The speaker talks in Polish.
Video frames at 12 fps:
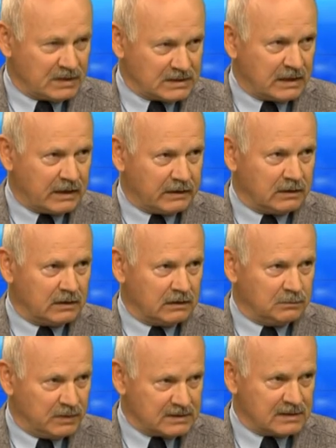bezkarnie
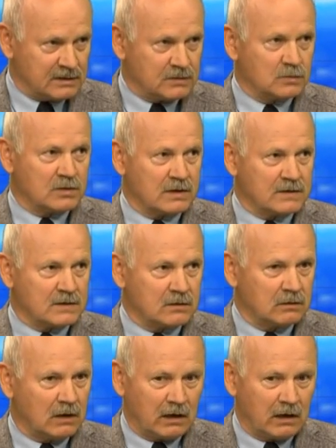i bez sensu często.